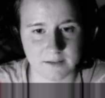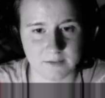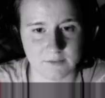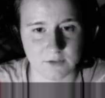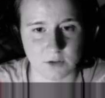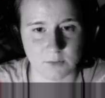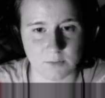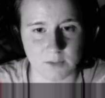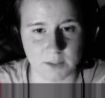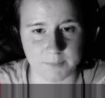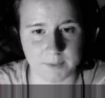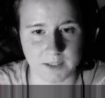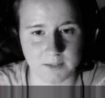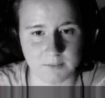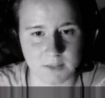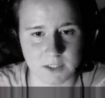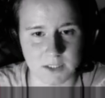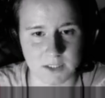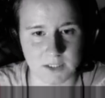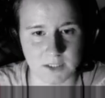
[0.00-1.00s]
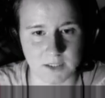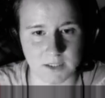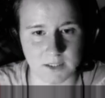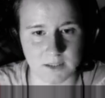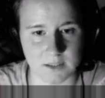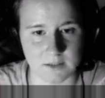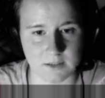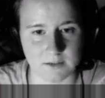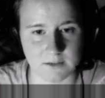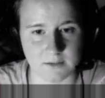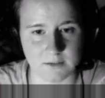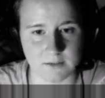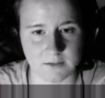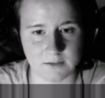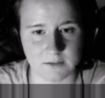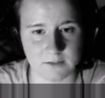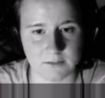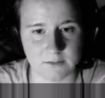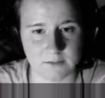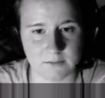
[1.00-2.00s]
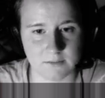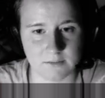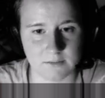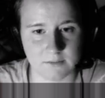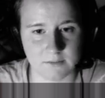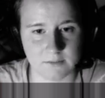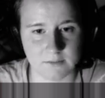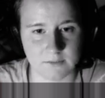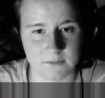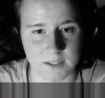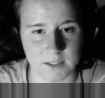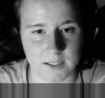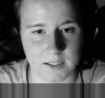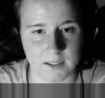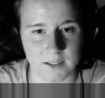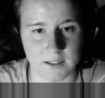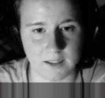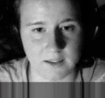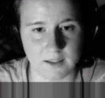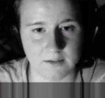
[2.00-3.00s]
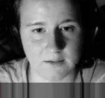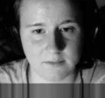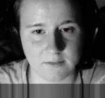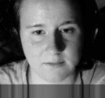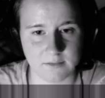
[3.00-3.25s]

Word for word: Warum? Er bringt mich nicht in den Keller. Hä?